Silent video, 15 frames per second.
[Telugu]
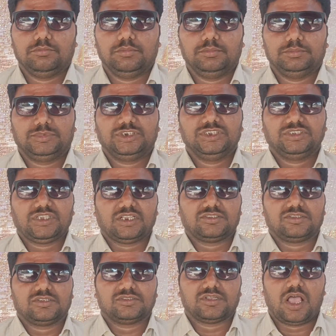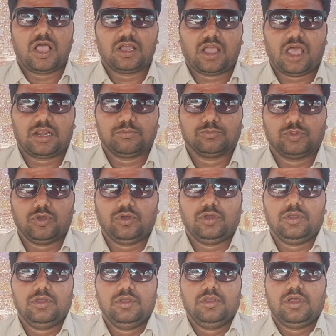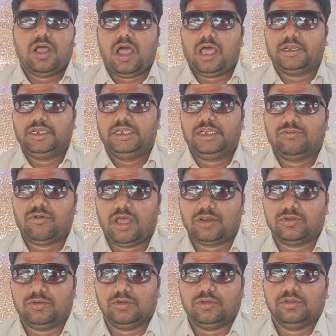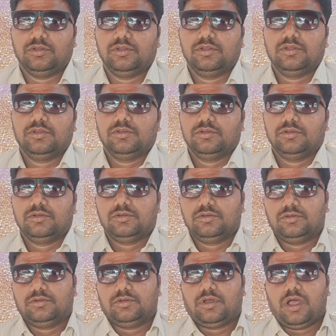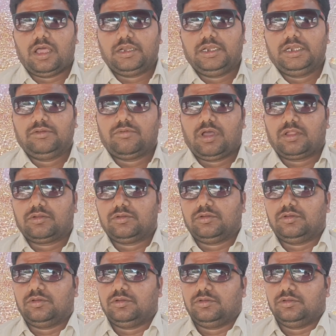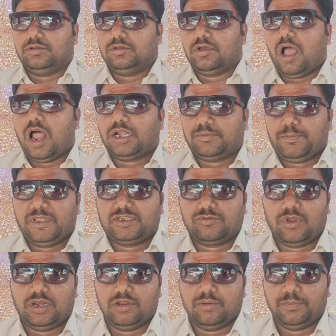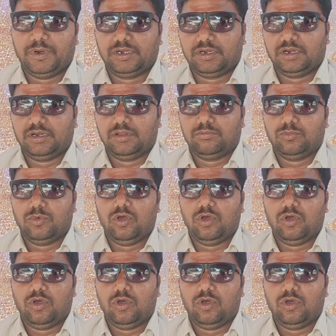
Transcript: టీచర్స్ సహకారంతో ఆడిటి వారు ఆడిటి వారు ఆర్ట్ ఫెస్టివల్ పెట్టడంలో